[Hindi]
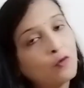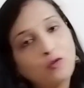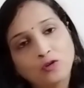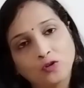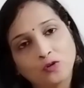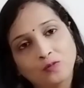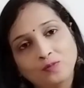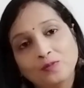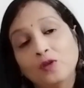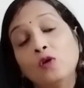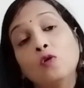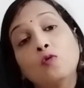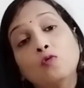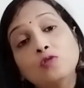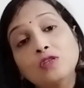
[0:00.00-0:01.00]
खुश हो
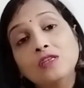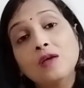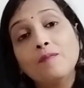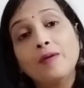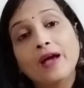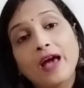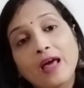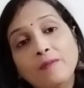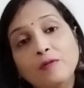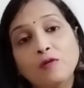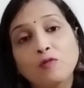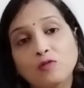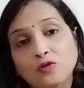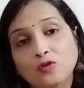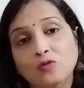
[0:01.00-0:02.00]
उसके बगैर भी
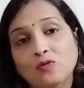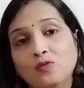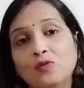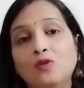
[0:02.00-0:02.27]
खुश हो